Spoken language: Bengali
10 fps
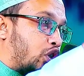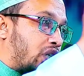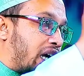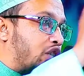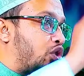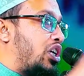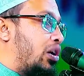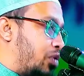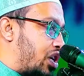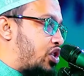দশটা আয়াত যদি
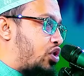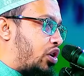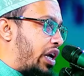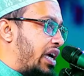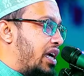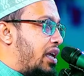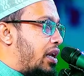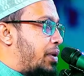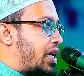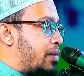কেউ মুখস্থ করে
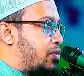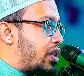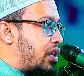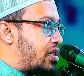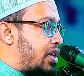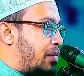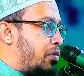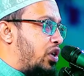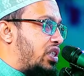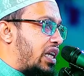নবী করিম সাল্লাহ সাল্লাম
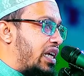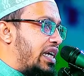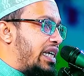বলেছেন